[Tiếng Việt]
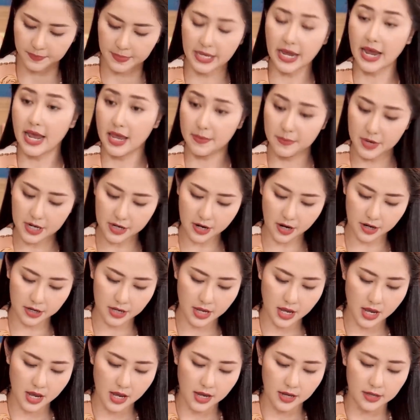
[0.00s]
dạ em biết rồi
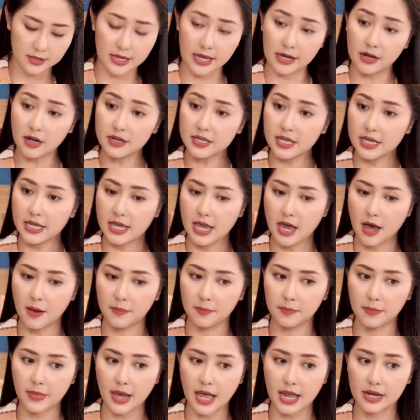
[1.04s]
vậy có gì
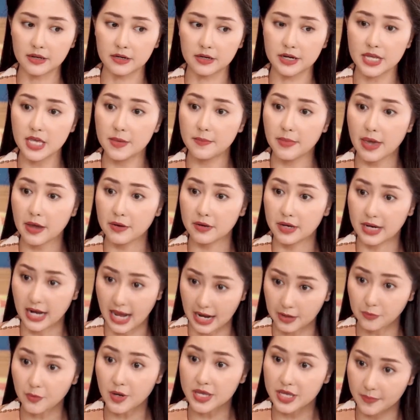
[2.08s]
ờ, anh gửi email hình
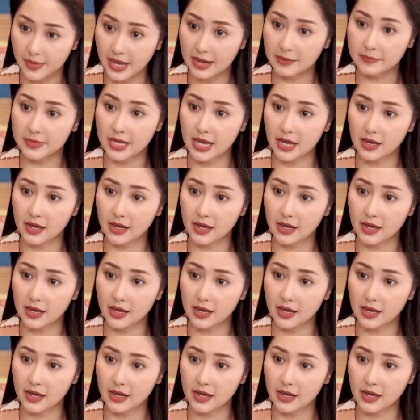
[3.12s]
ảnh của giùm em